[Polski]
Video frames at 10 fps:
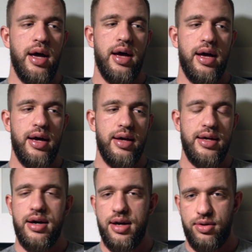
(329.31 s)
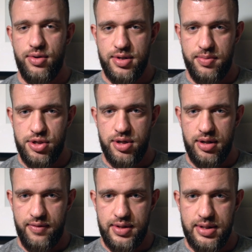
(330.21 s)
E, ja cardio osobiście
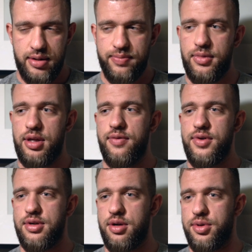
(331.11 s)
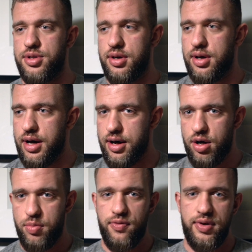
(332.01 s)
nienawidzę, nienawidzę robić
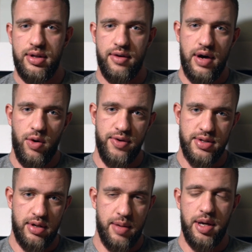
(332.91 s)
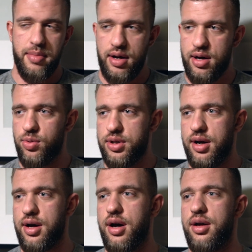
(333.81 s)
aerobów, interwałów, jest to dla mnie męka,
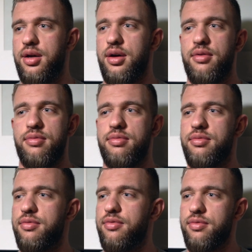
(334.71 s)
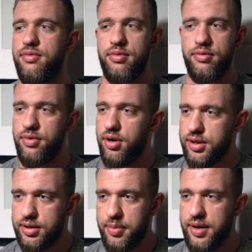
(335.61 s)
udręka i wolę
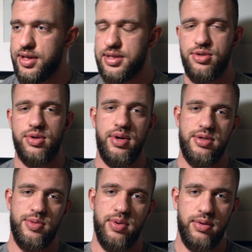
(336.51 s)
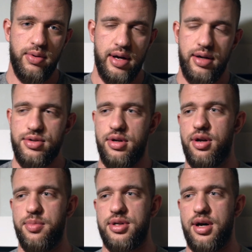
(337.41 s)
tak naprawdę staczką jeździć pod górkę, aniżeli
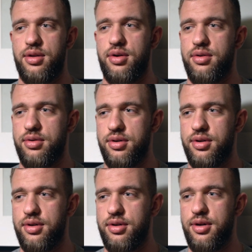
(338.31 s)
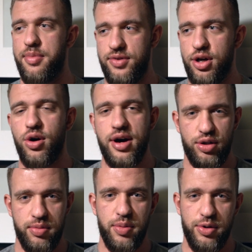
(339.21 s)
robić cardio y, i pewnie jako
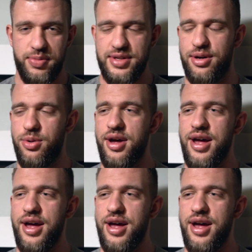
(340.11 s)
cardio bym to podpisał.